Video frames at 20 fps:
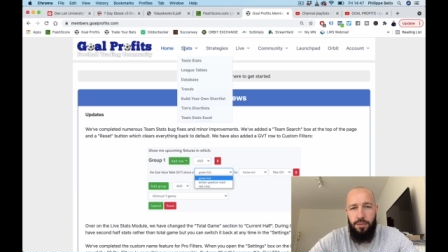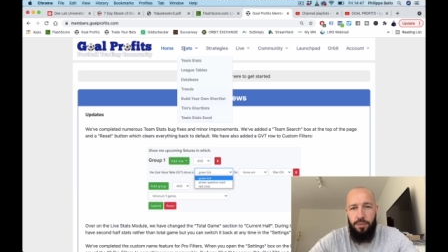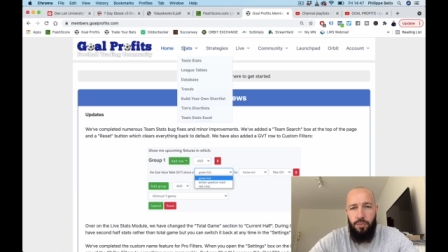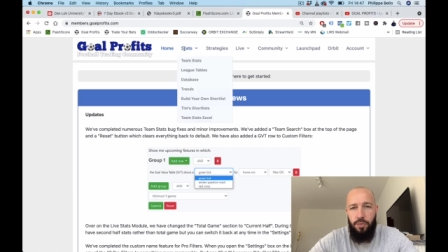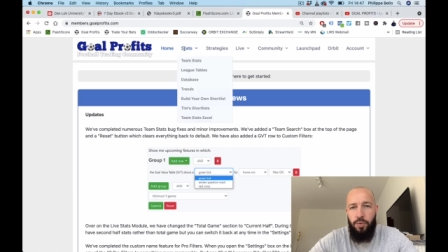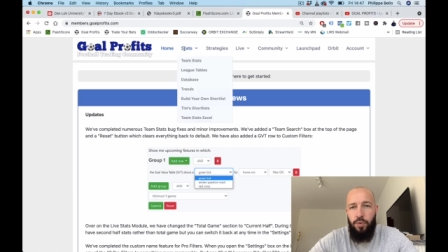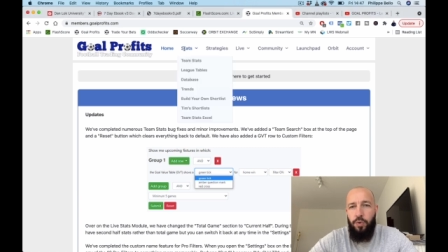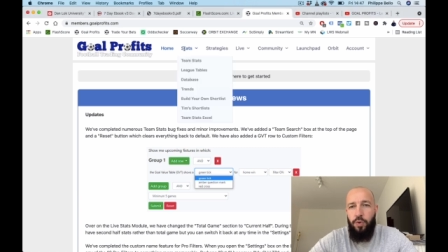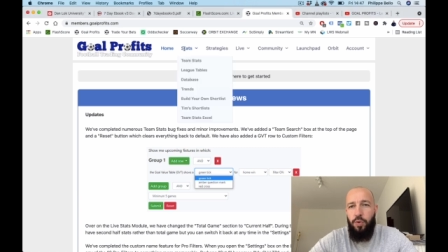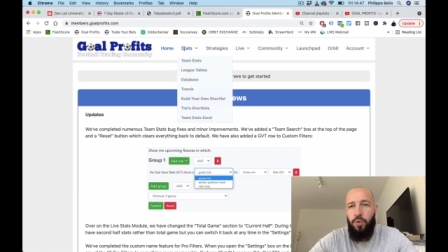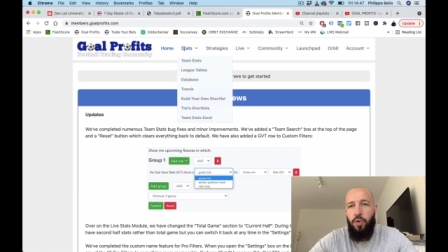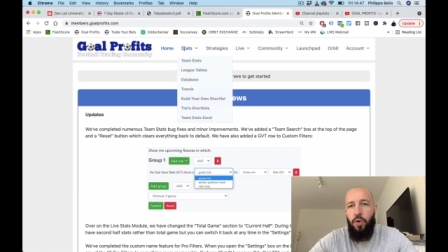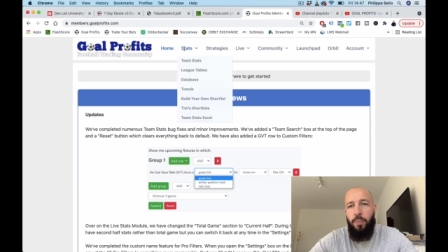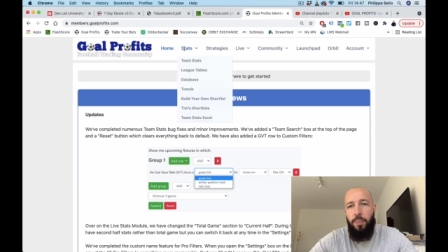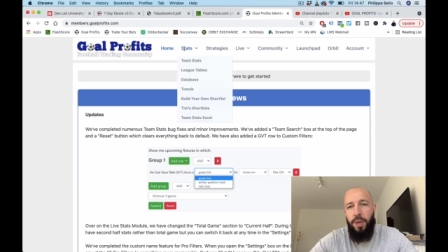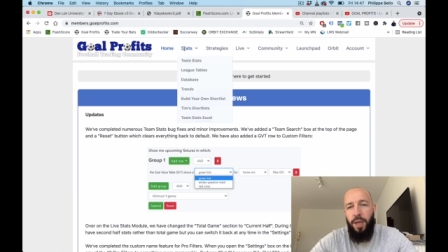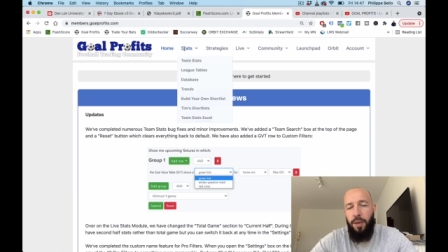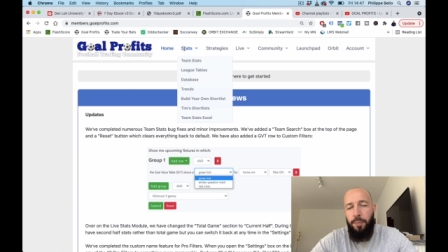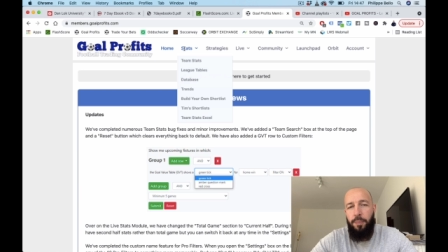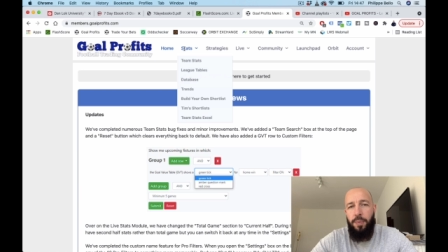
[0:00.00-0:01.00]
Donc ne te
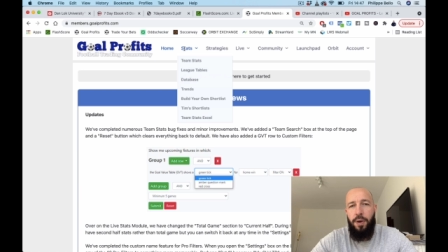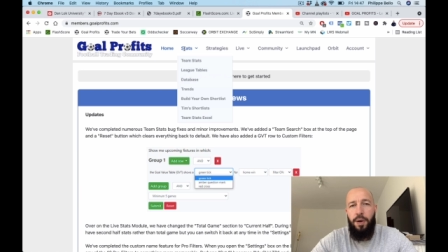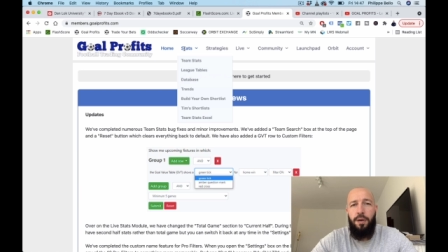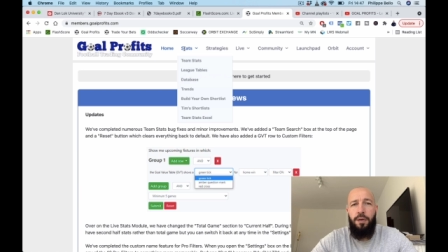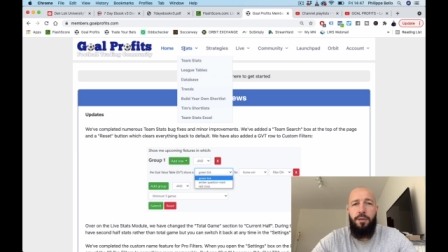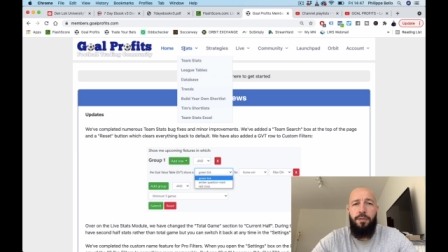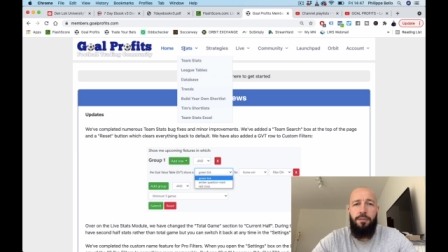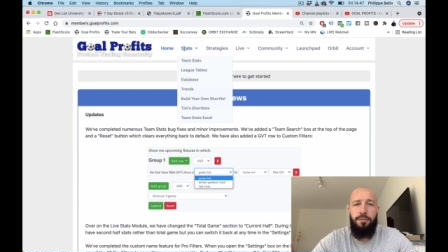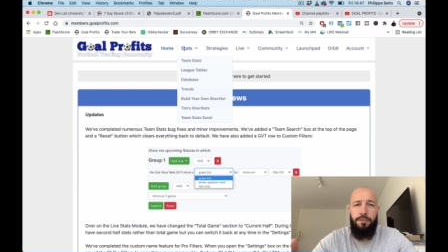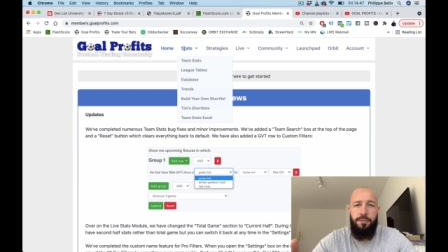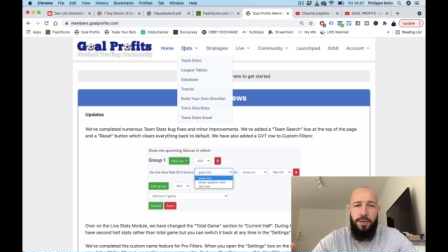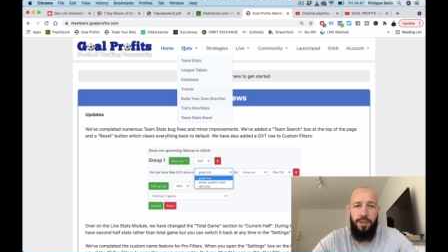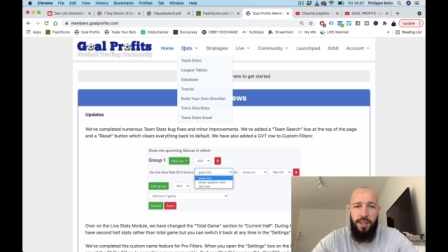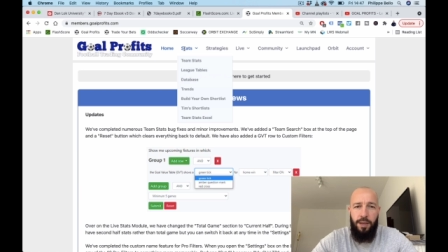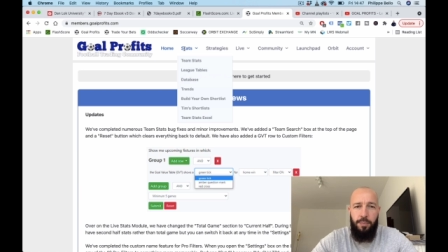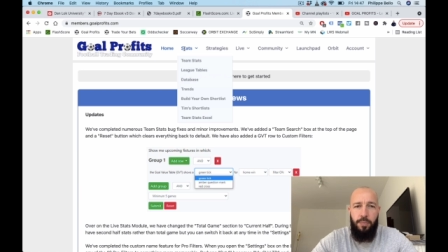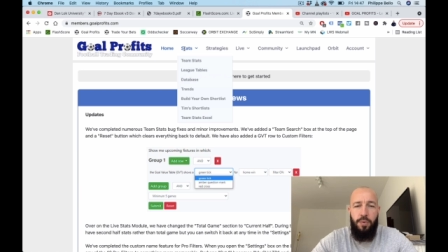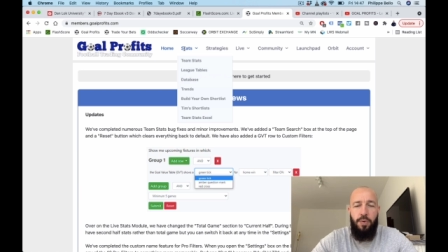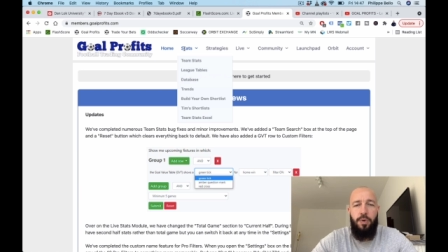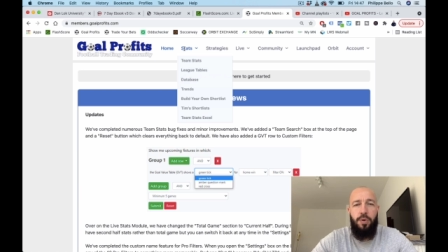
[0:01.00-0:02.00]
perds pas, va
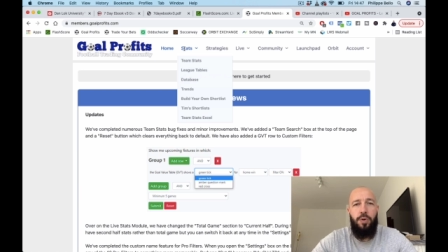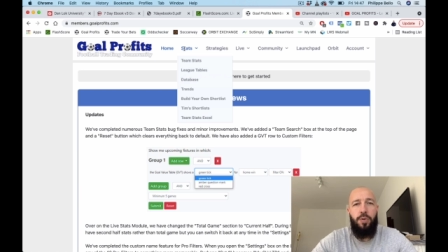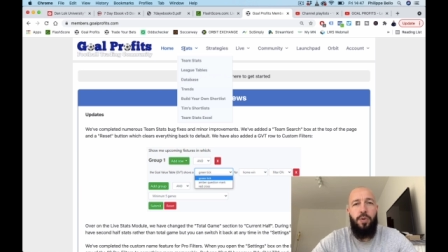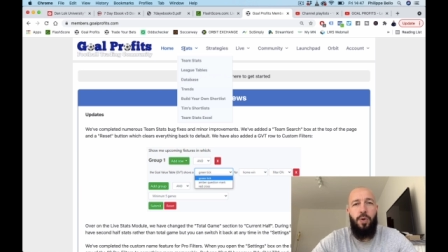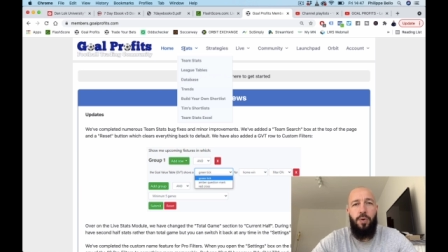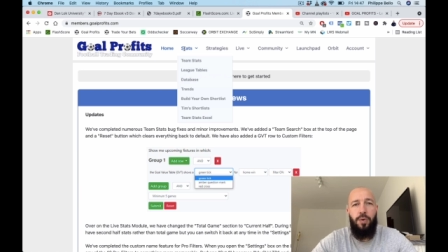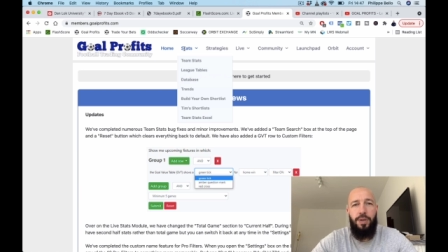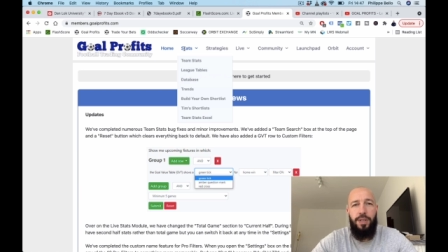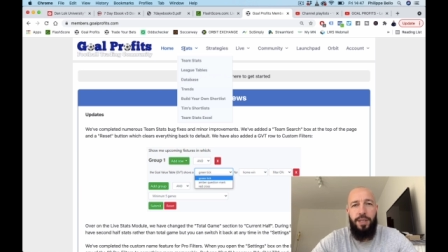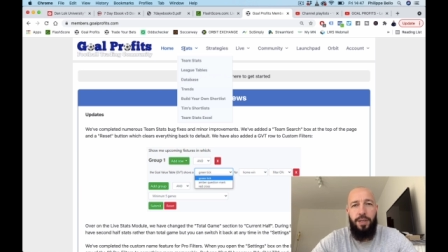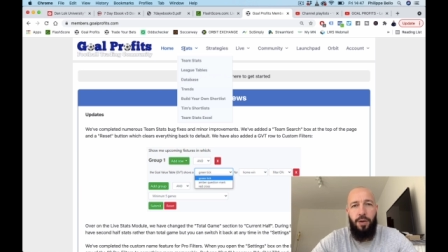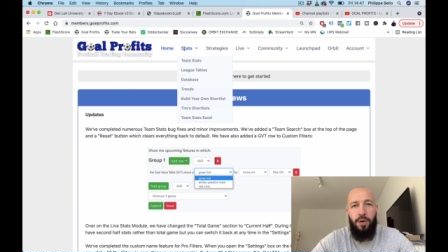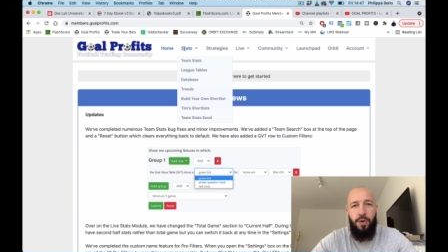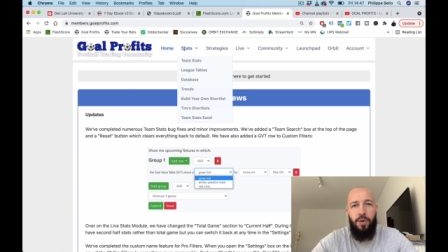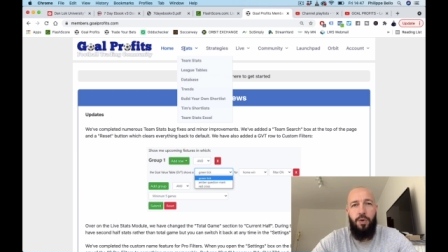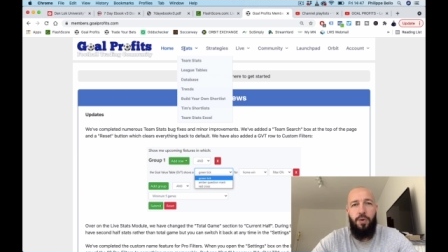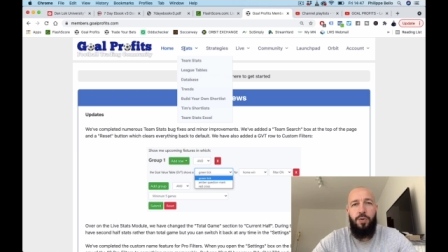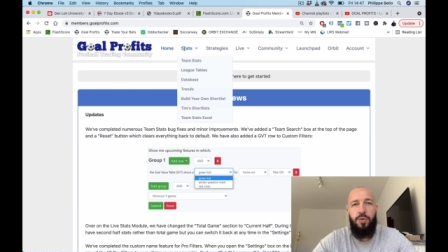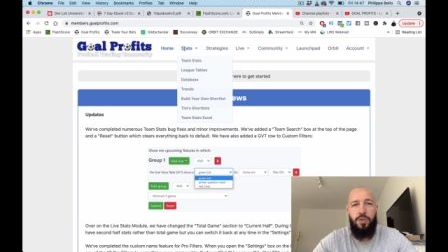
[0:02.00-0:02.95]
d'abord dans l'écran